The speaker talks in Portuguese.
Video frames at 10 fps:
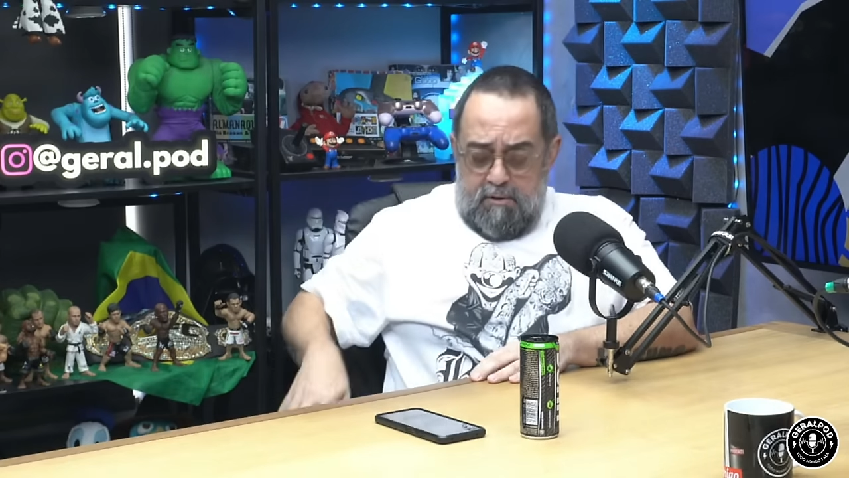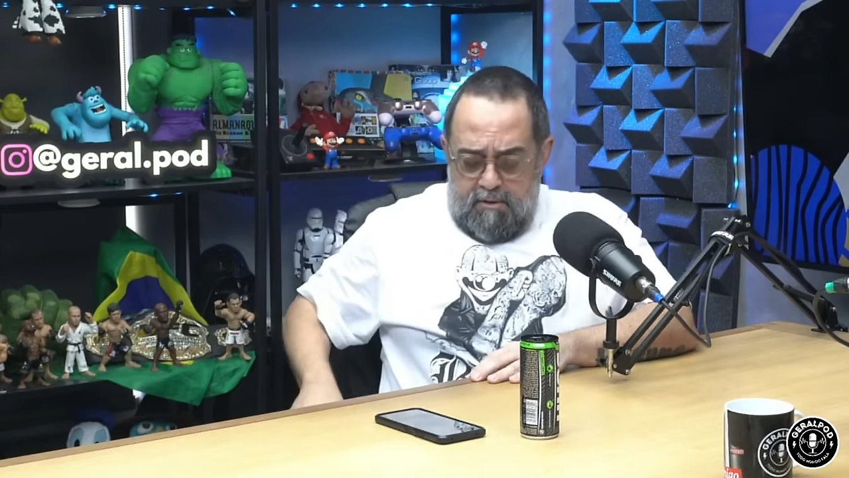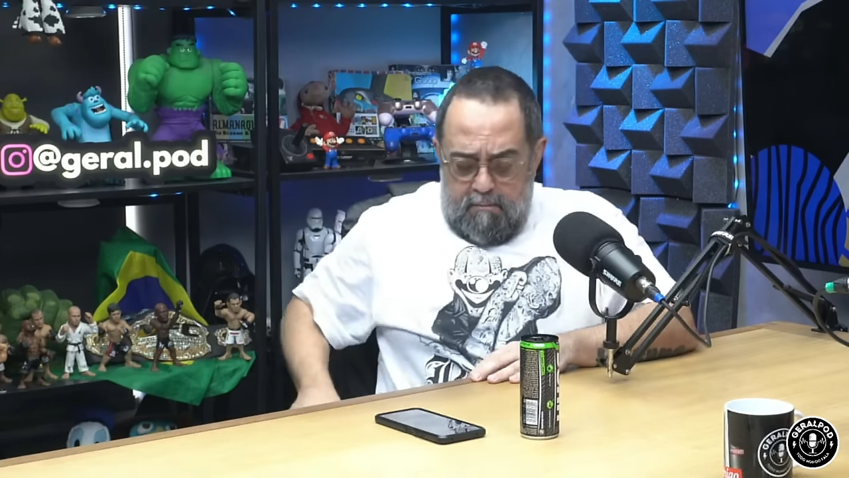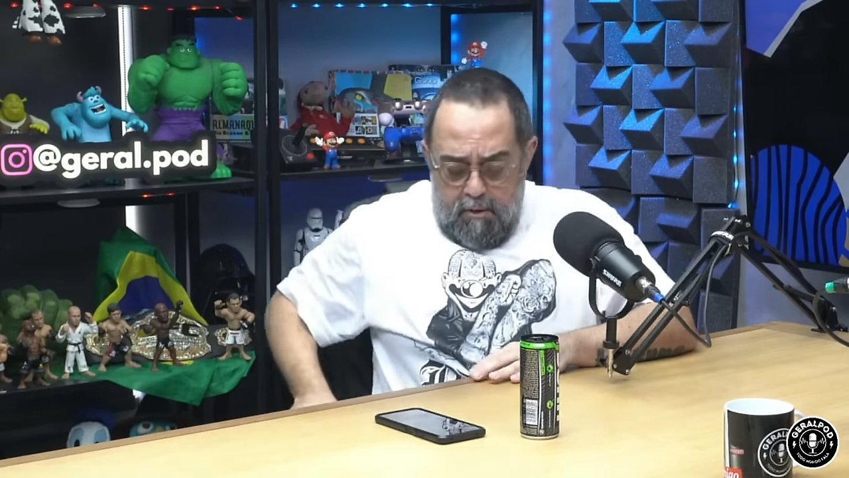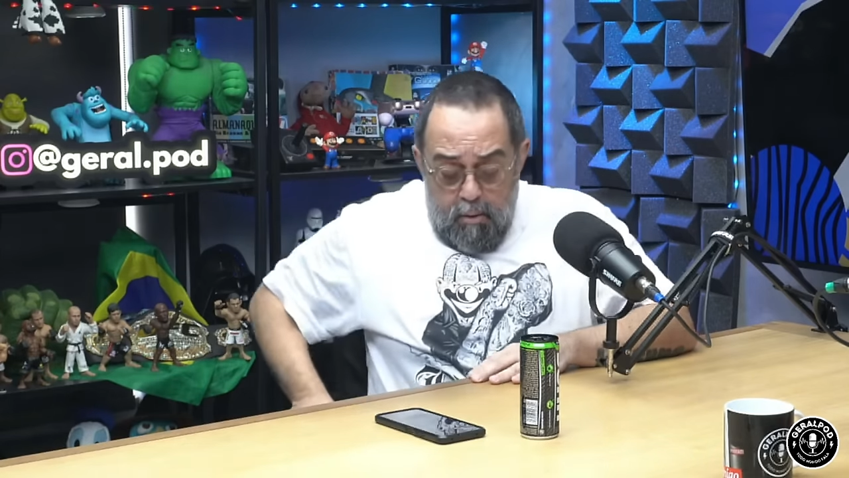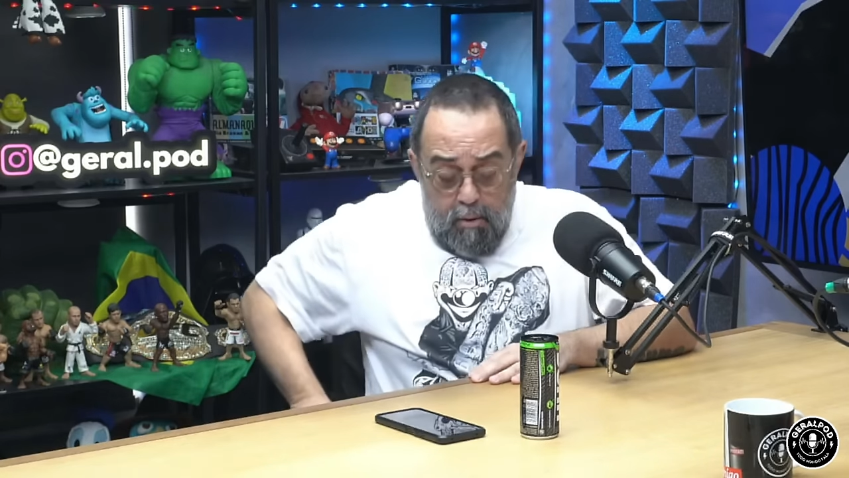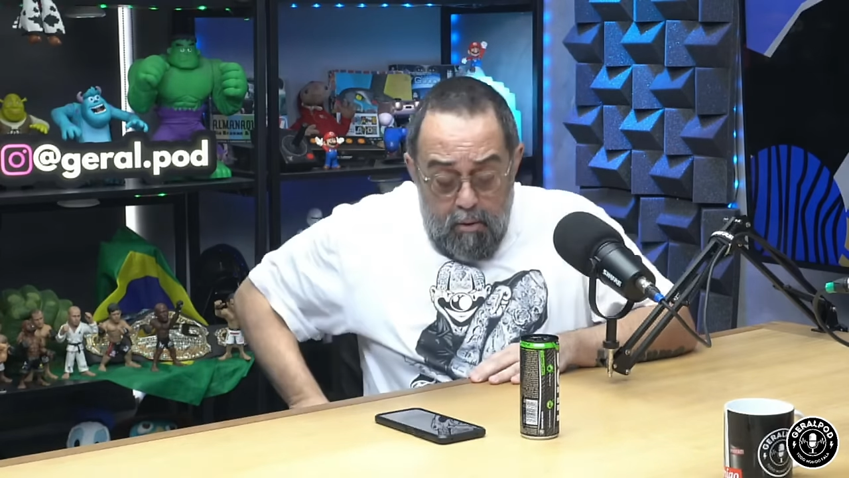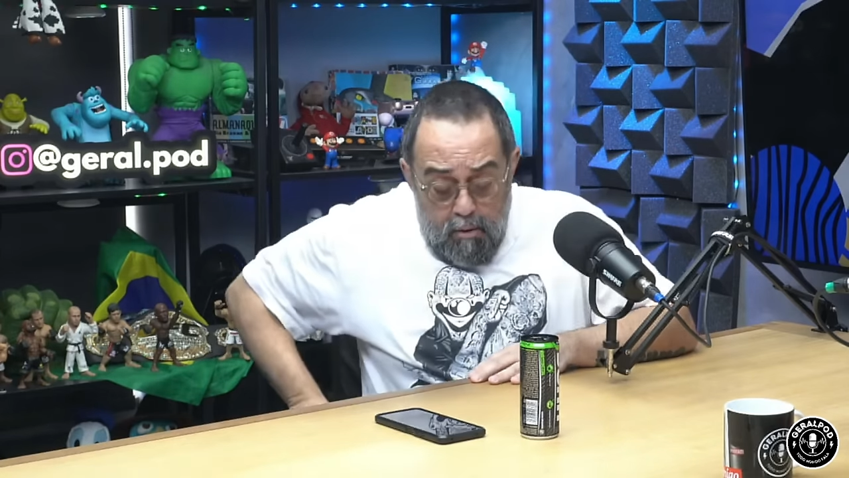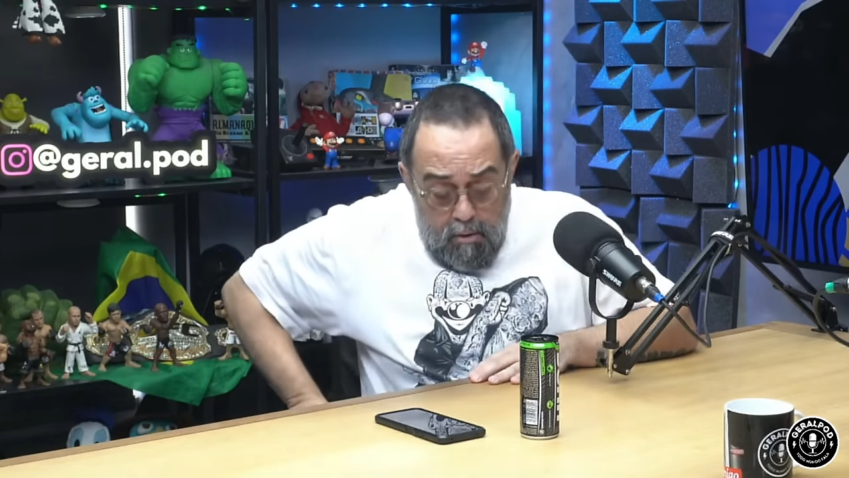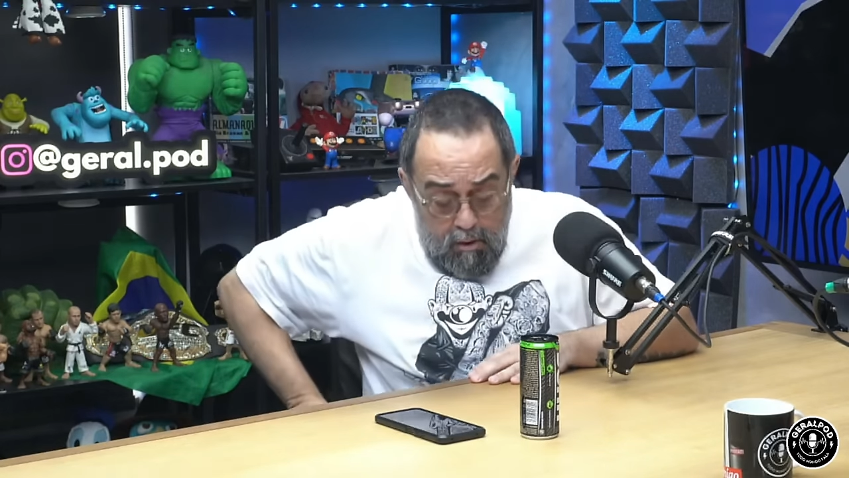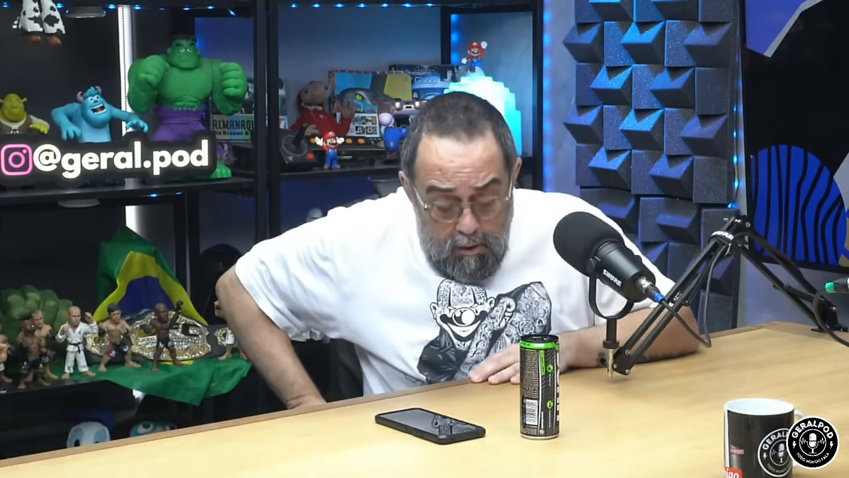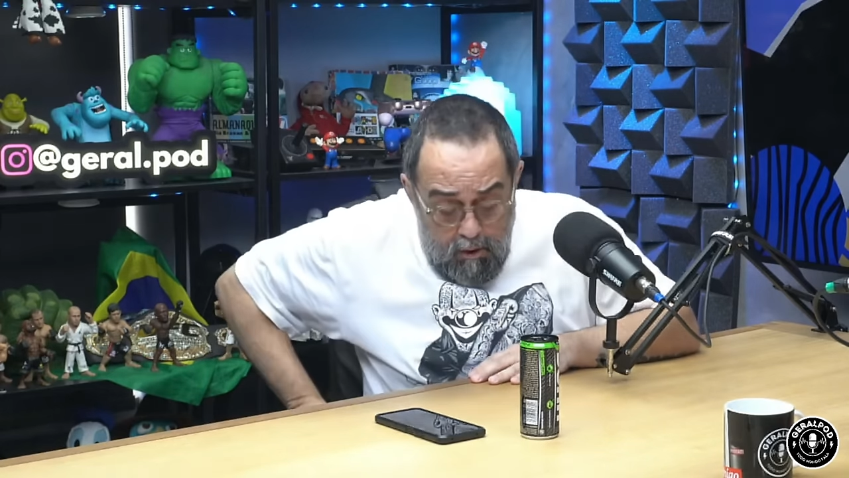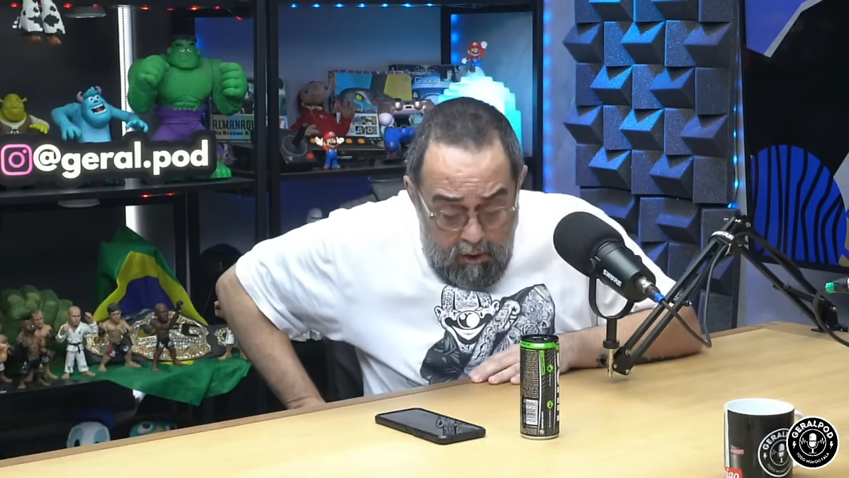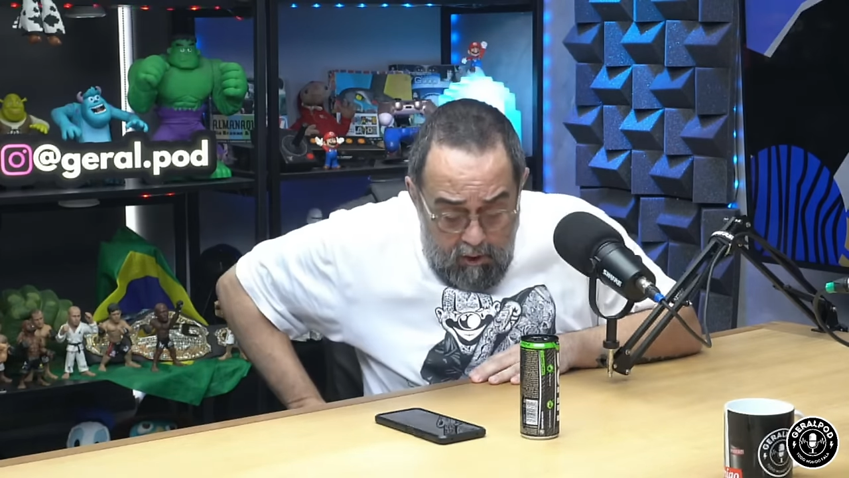parou em cima, ele olhou.